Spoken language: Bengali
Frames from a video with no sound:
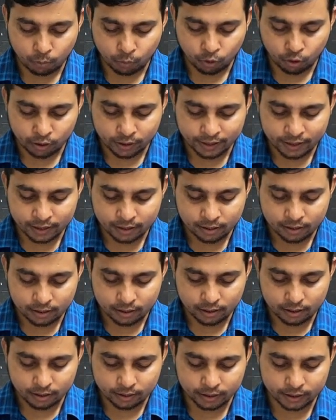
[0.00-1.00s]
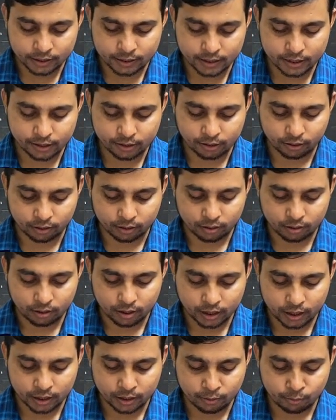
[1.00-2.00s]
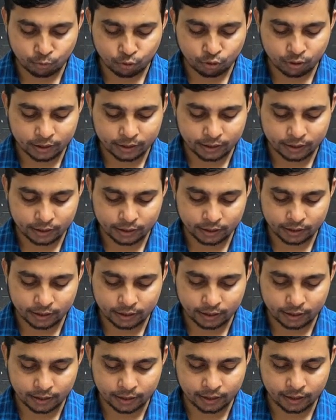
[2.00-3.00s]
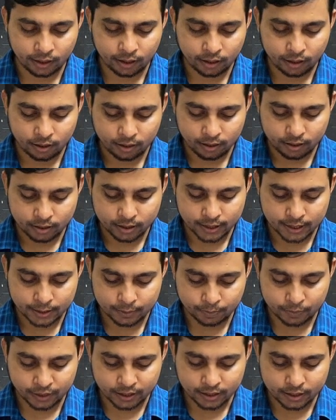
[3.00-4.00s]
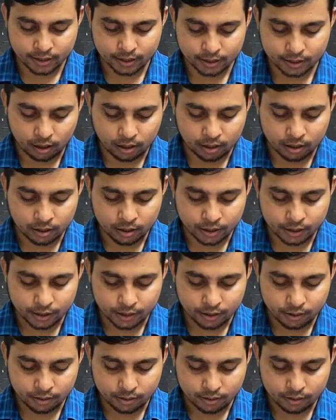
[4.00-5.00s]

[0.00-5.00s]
মডেল রিজিয়ন এমও ডিইএল স্পেস আর ই